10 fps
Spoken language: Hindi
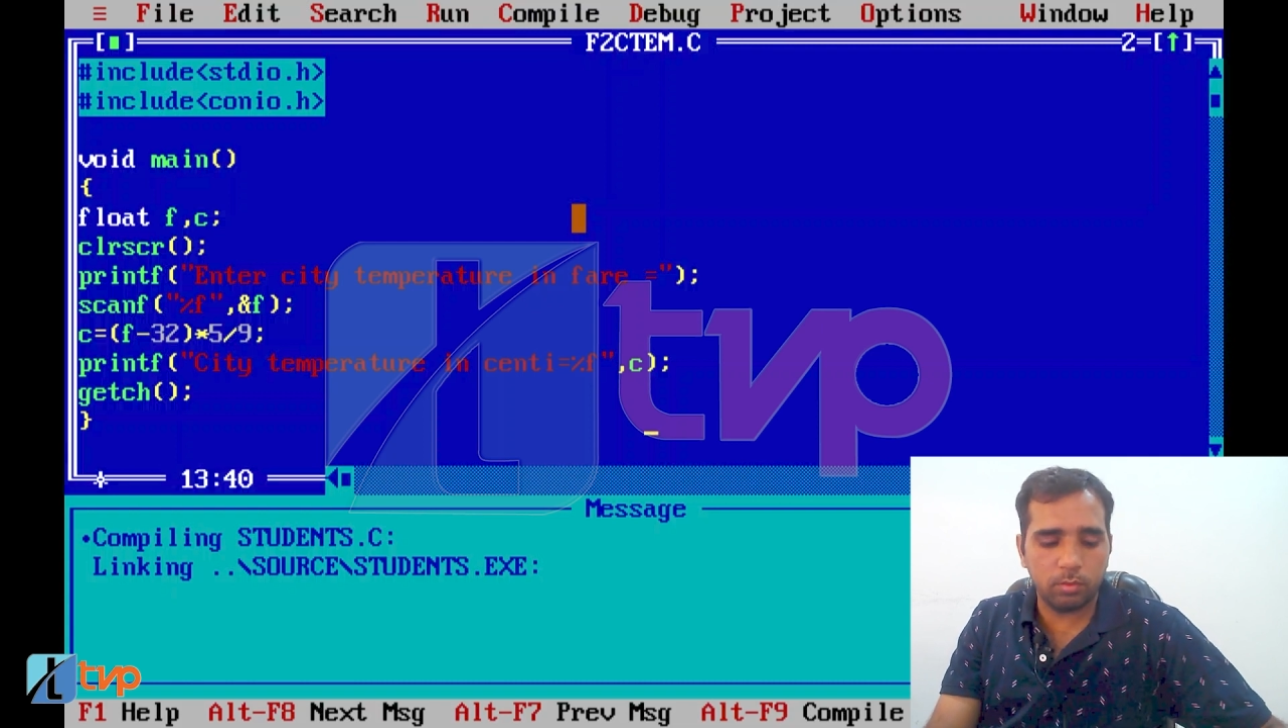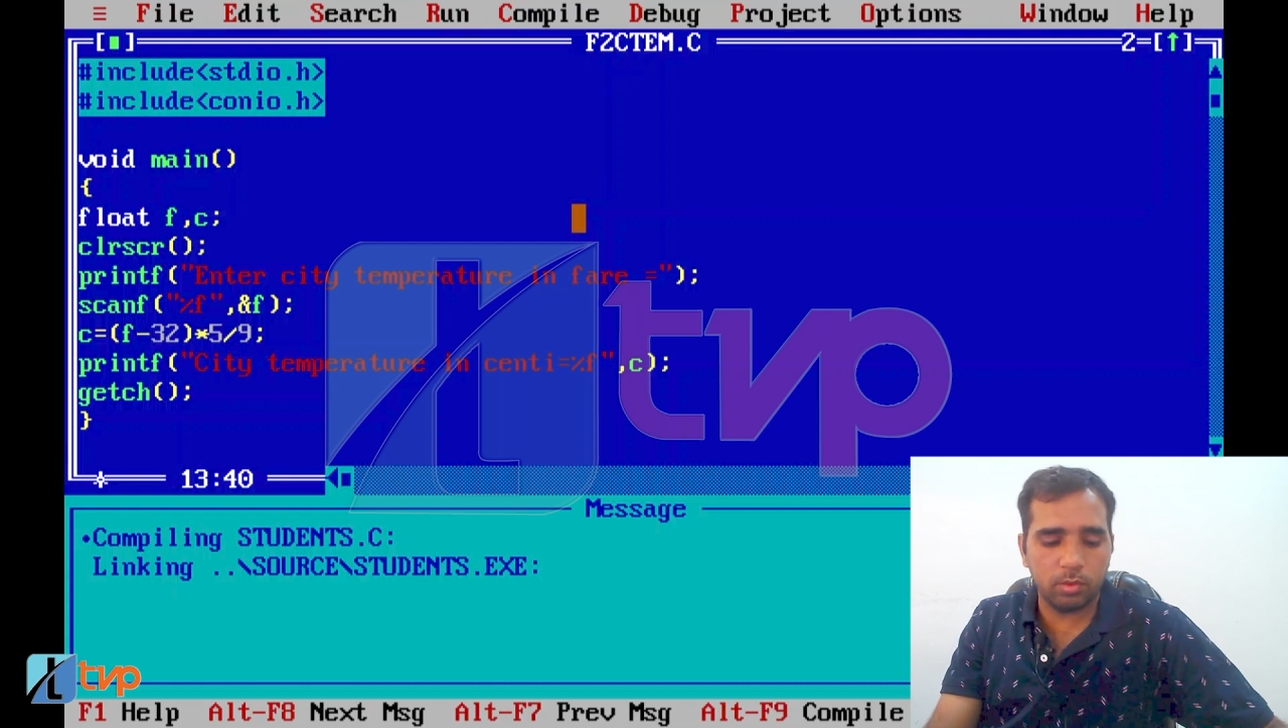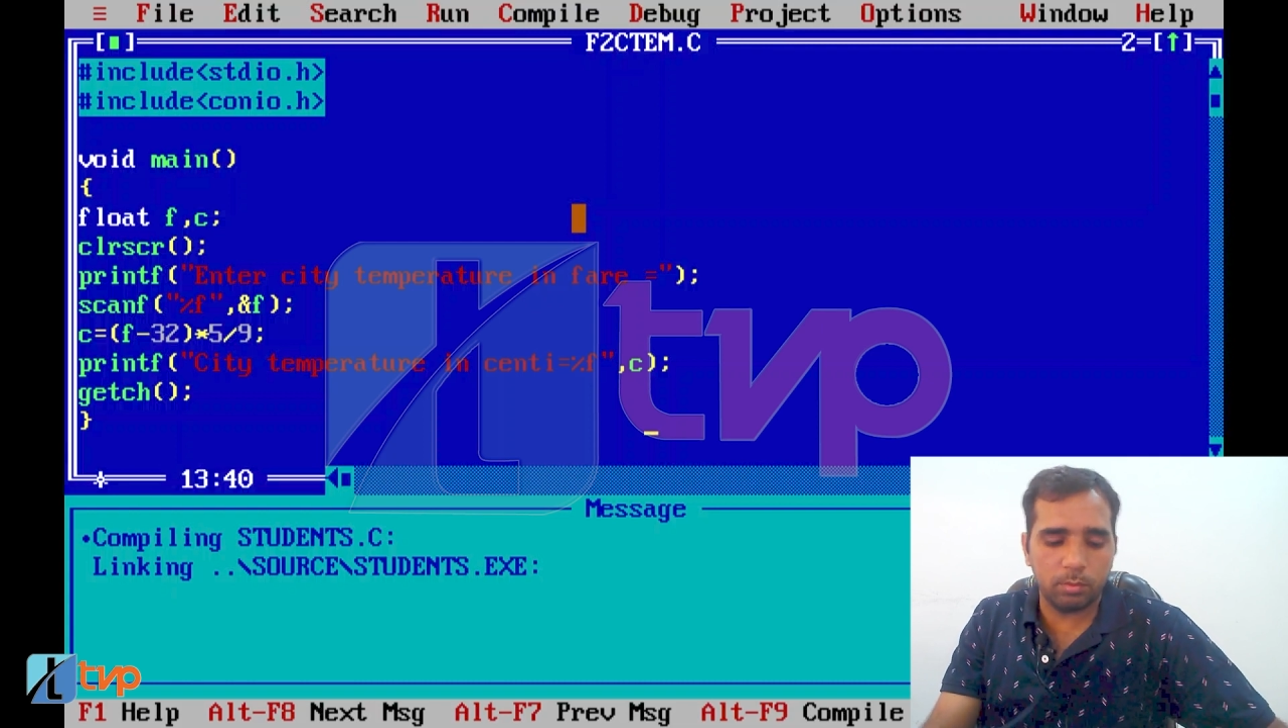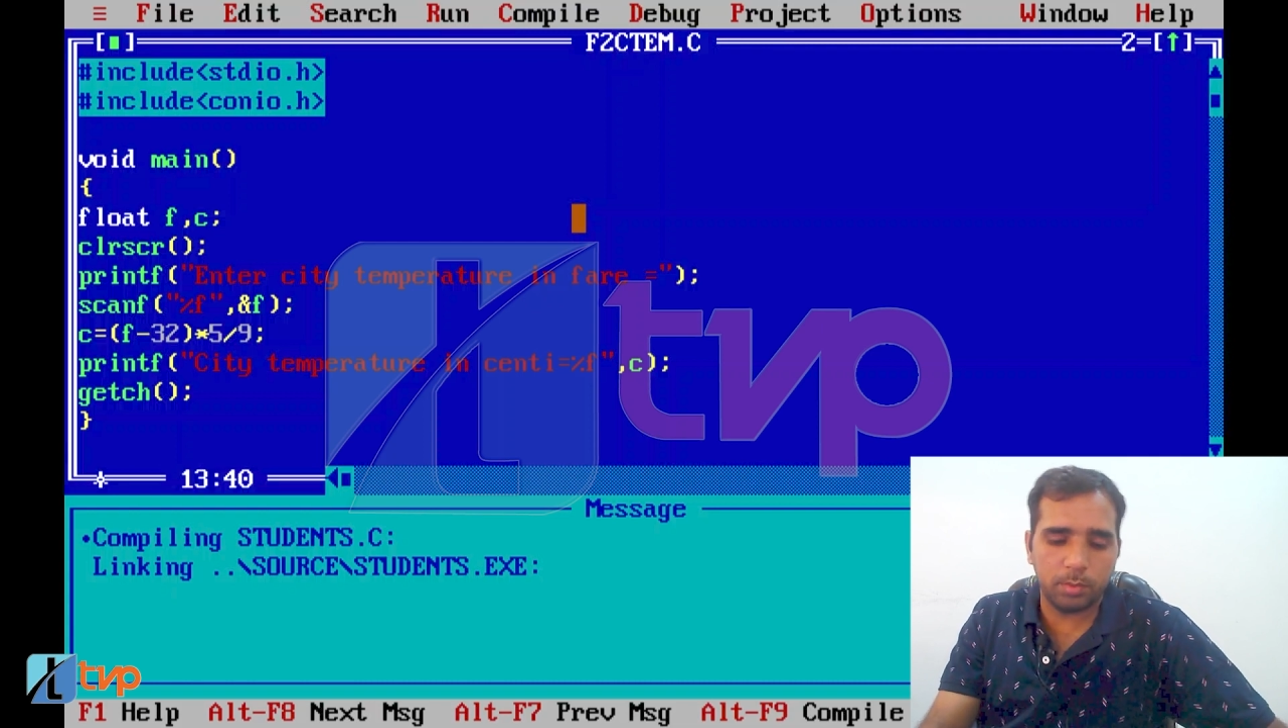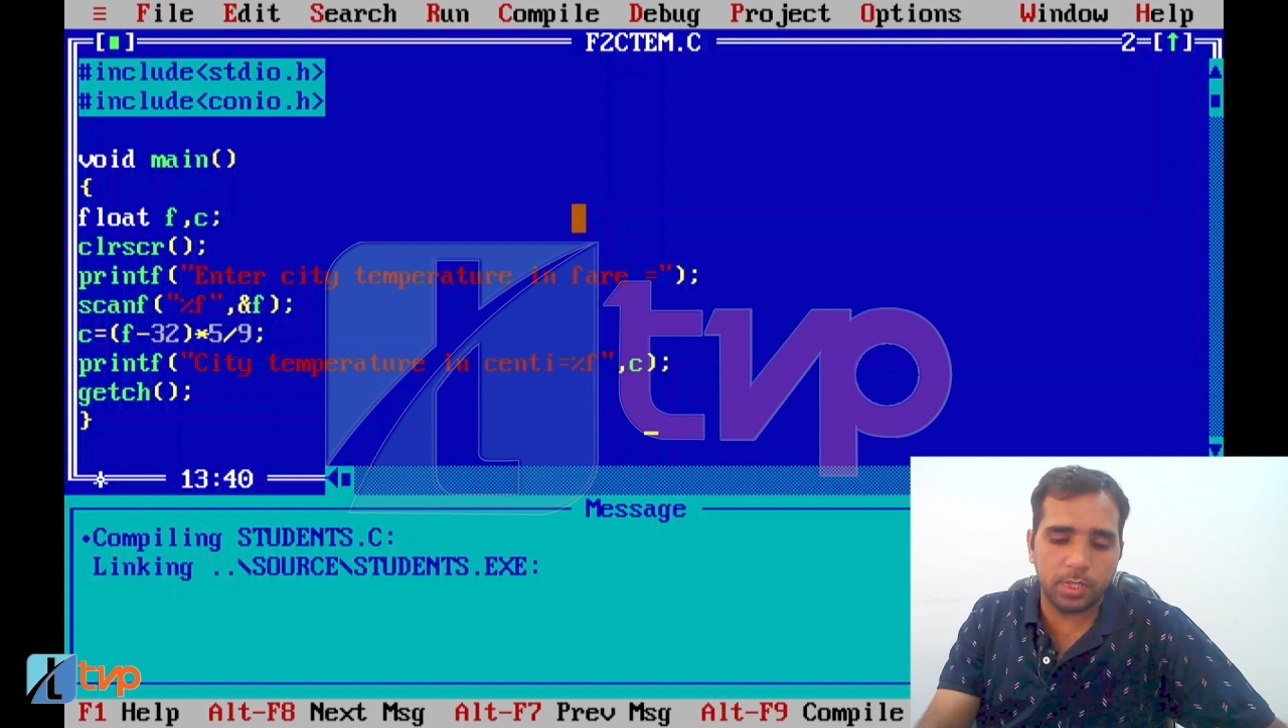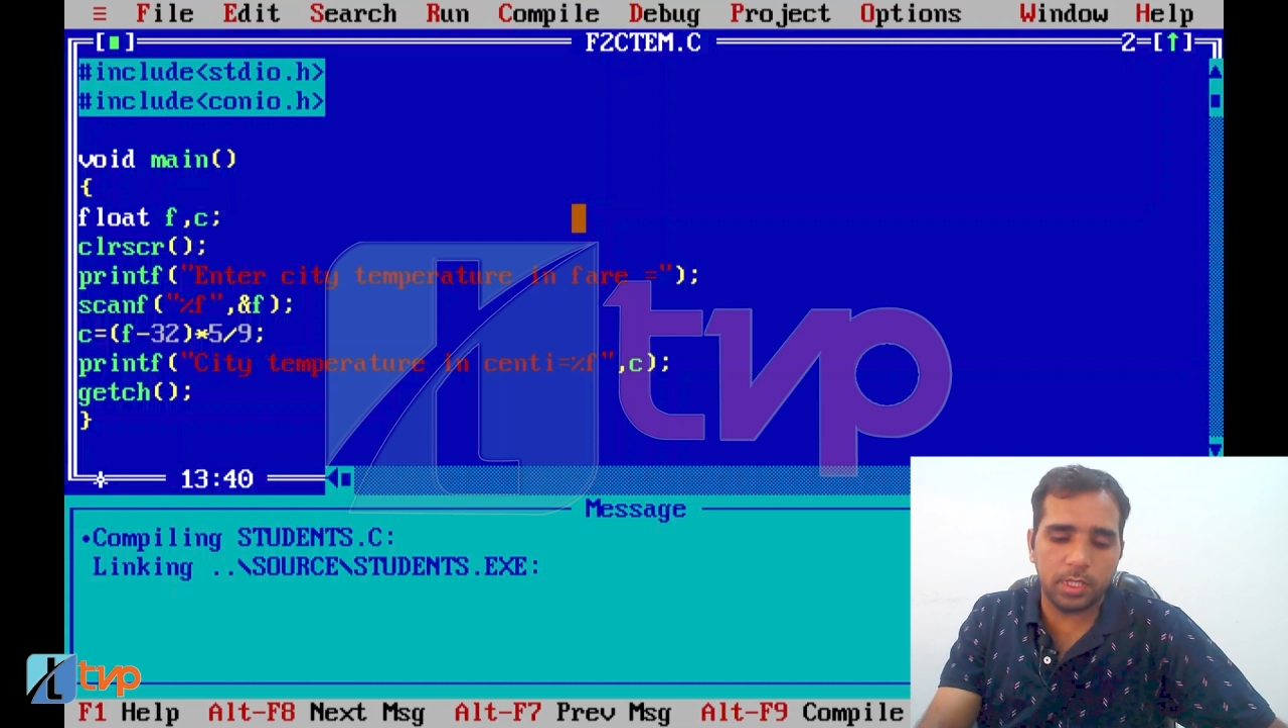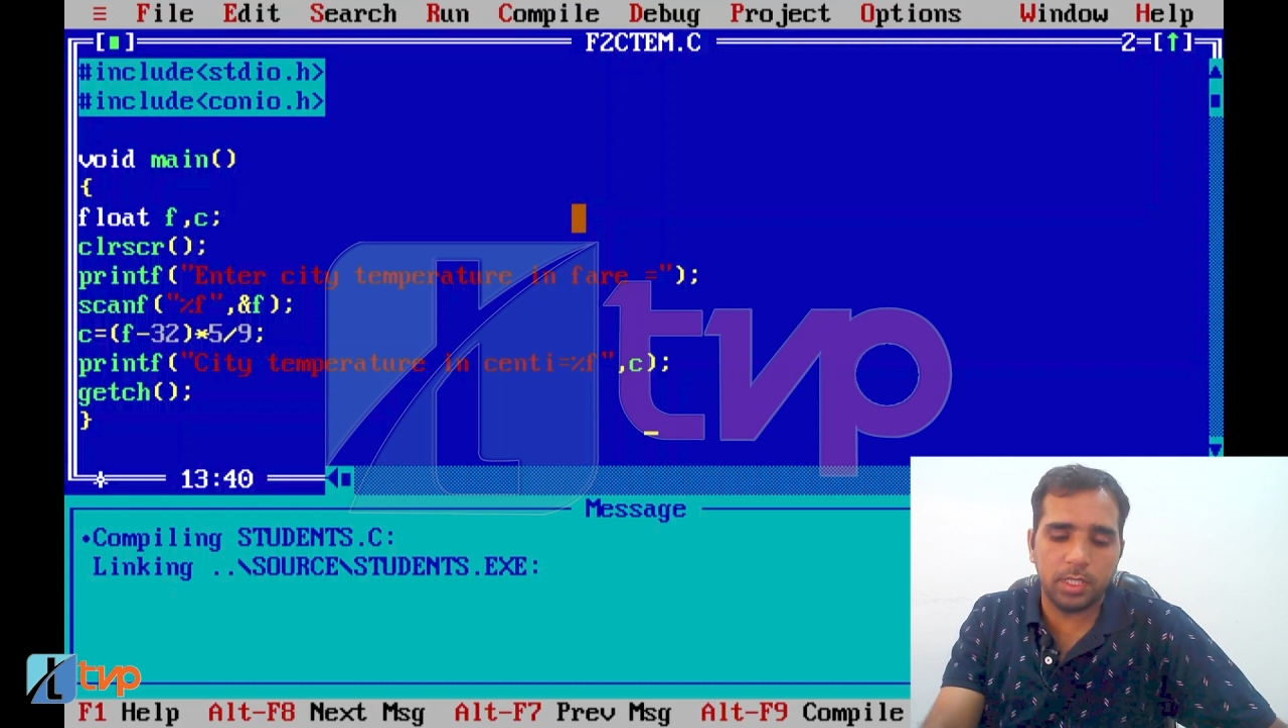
को हम पहले